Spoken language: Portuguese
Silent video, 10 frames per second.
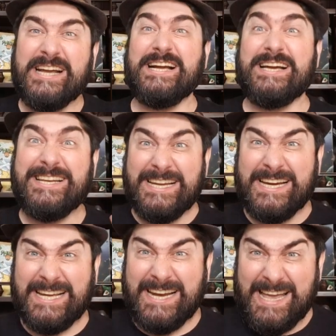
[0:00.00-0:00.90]

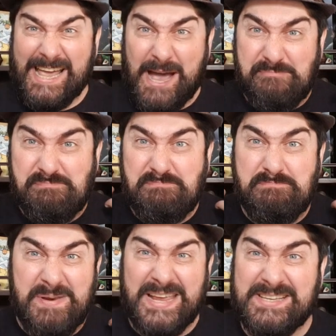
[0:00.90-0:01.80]
galera, é a
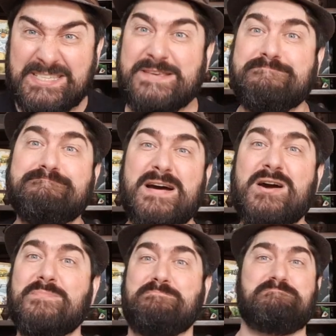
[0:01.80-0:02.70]

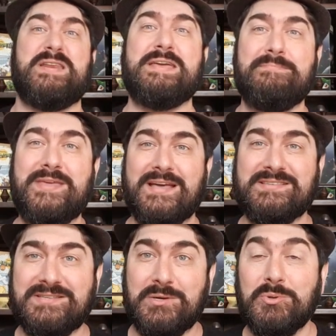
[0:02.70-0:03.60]
principal
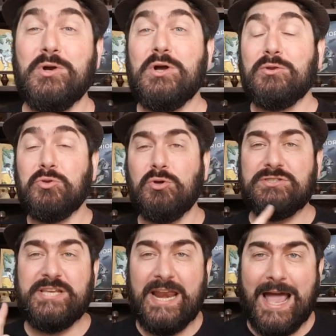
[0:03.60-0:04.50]
premiação do
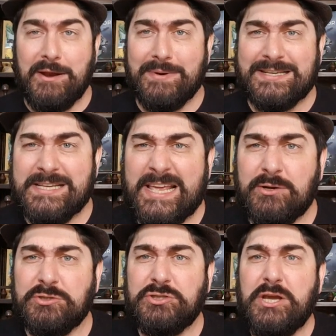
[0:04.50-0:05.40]
cenário
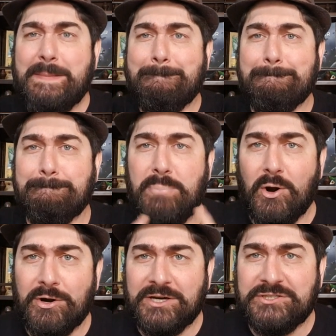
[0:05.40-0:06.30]
brasileiro de
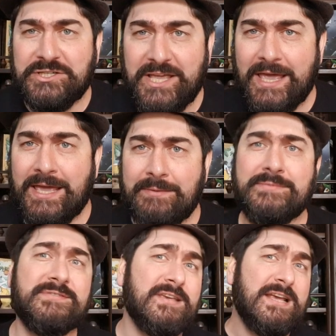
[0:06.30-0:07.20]
board
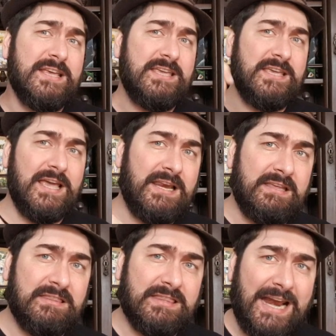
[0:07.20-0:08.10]
games e ele
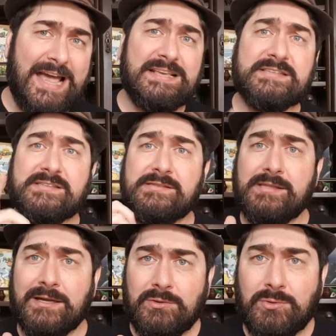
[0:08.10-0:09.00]
traz
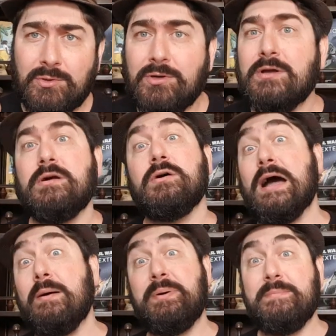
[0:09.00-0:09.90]
tanto
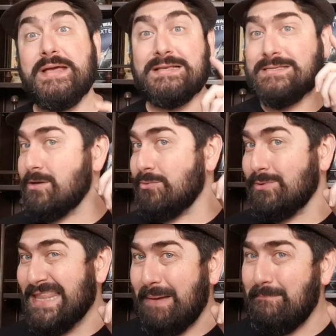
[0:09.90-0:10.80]
a premiação
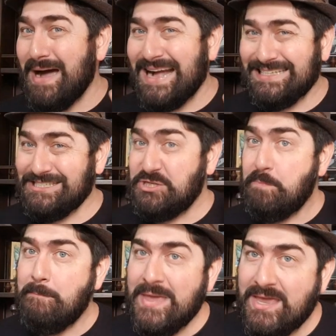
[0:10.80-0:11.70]
da parte de
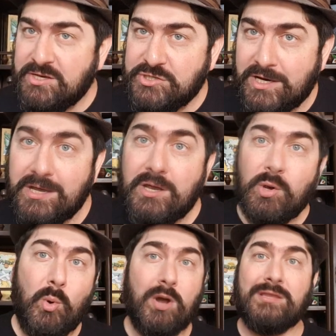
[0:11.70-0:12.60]
mídia
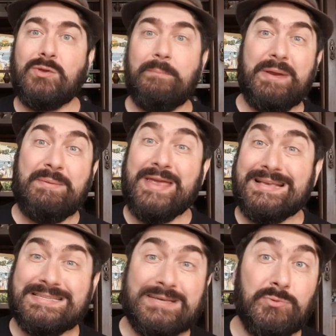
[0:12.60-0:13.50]
quanto à
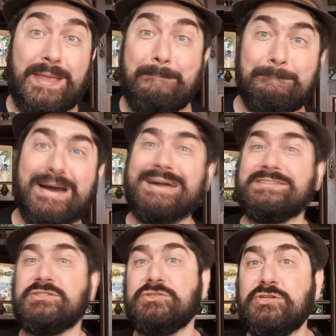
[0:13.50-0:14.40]
premiação da
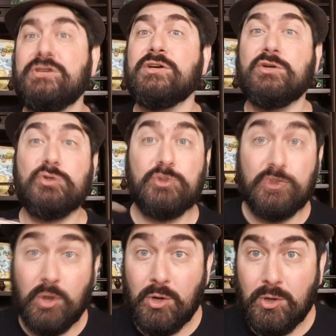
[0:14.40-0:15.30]
parte de
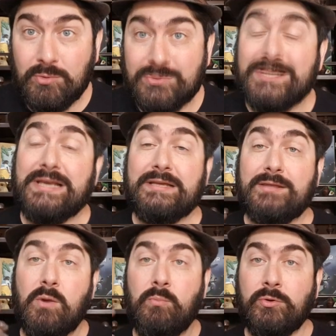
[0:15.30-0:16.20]
jogos.
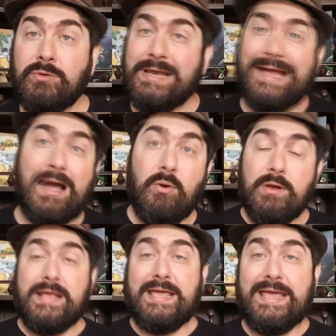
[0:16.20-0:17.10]
Então, muito
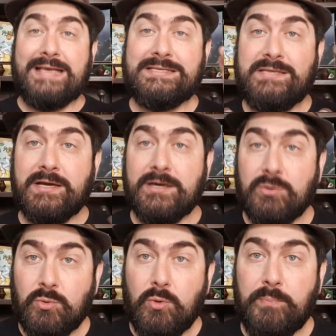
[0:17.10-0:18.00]
legal. Esse
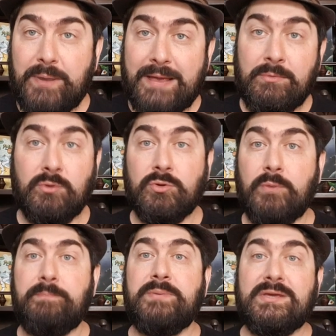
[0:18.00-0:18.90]
ano o prêmio
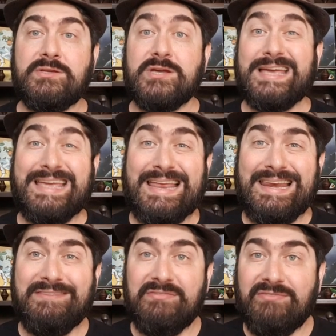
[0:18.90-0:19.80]
Ludopedia
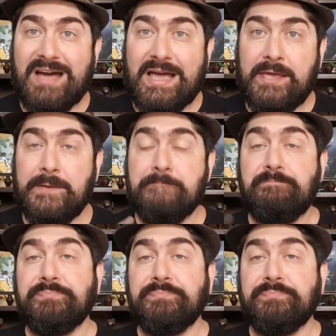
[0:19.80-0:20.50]
ele vai